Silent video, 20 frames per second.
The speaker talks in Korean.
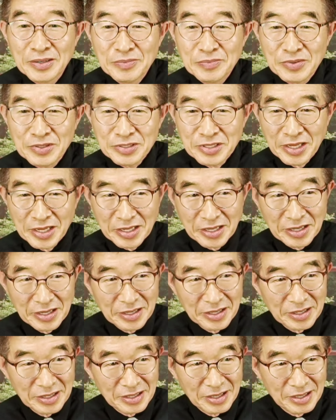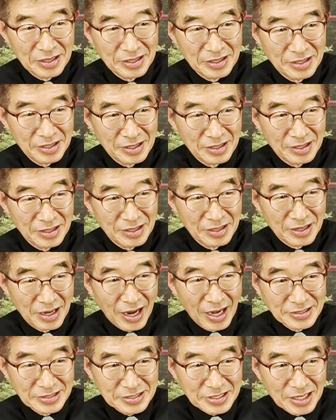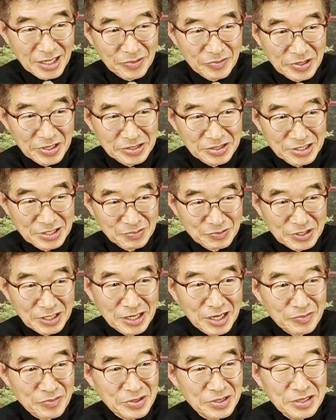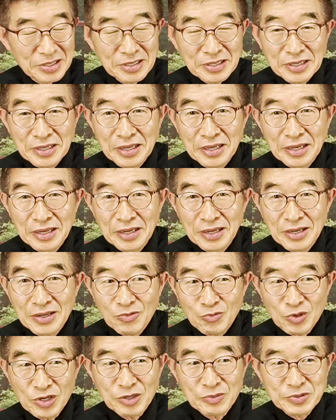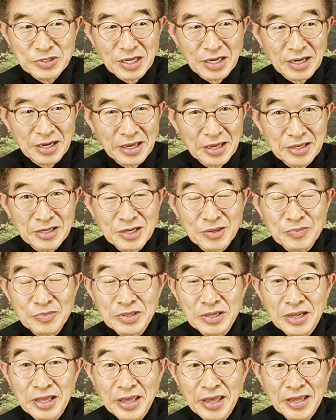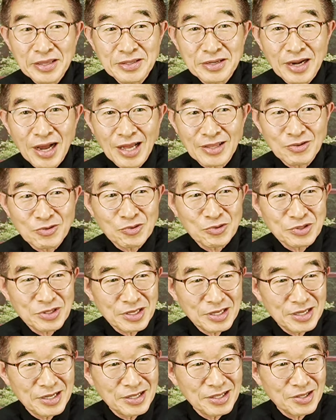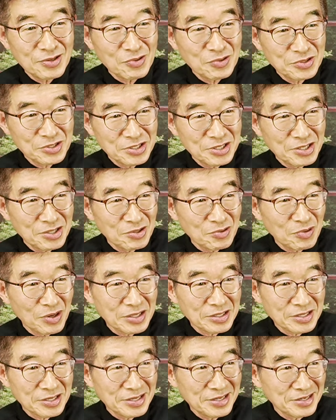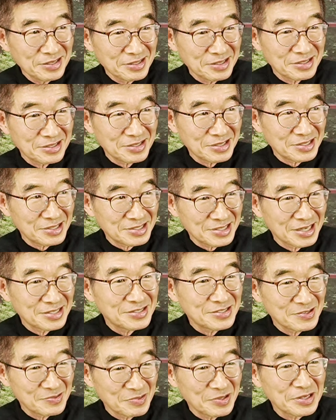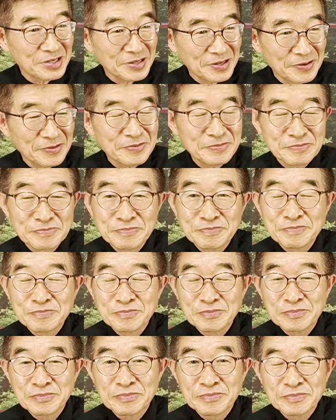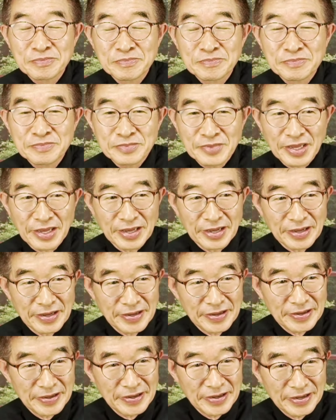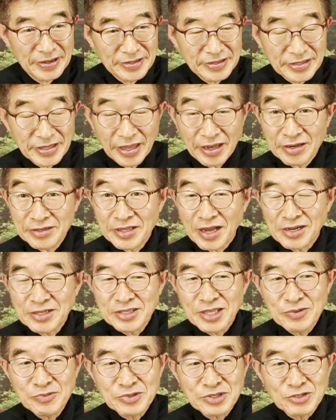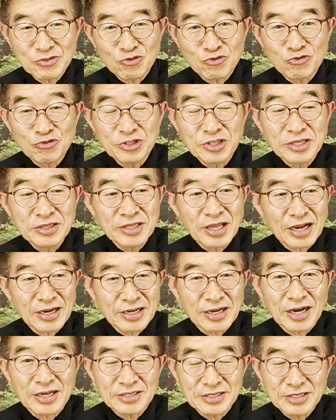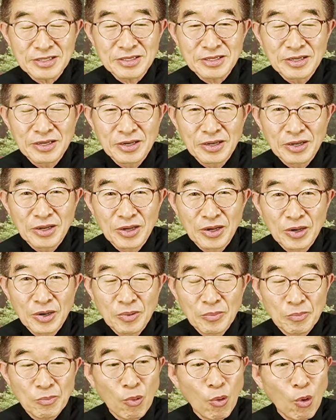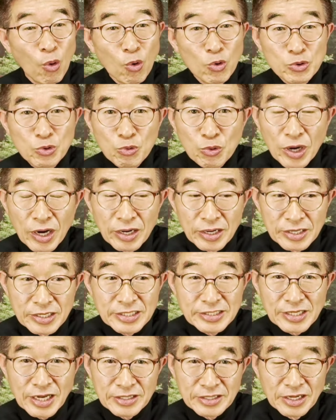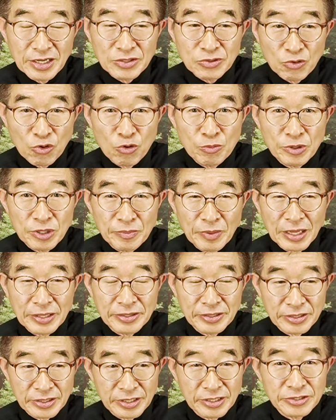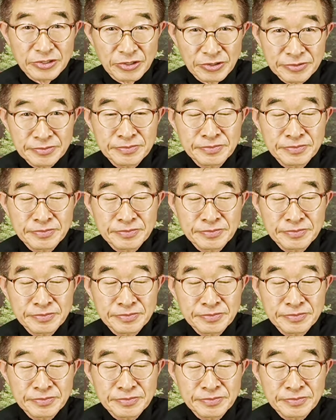뭐 대개 안사람이나 집사람이 위급 상황에 이름들 애들 안고 이리 뛰고 저리 뛰고 한 기억들은 있지 않습니까 예. 태어날 때부터 죽는 날까지 모두가 의사들의 도움을 받는 거죠.